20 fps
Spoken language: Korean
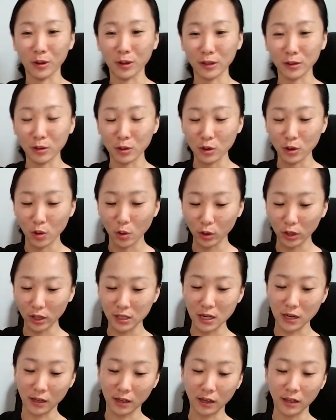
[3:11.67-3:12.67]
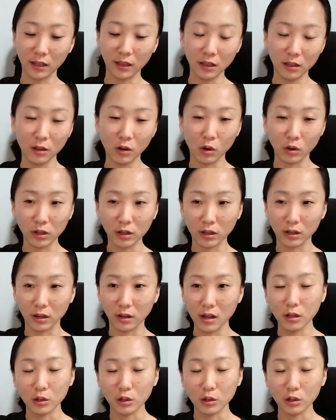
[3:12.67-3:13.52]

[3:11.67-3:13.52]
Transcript: 그래서 여기 자기가 있는 거를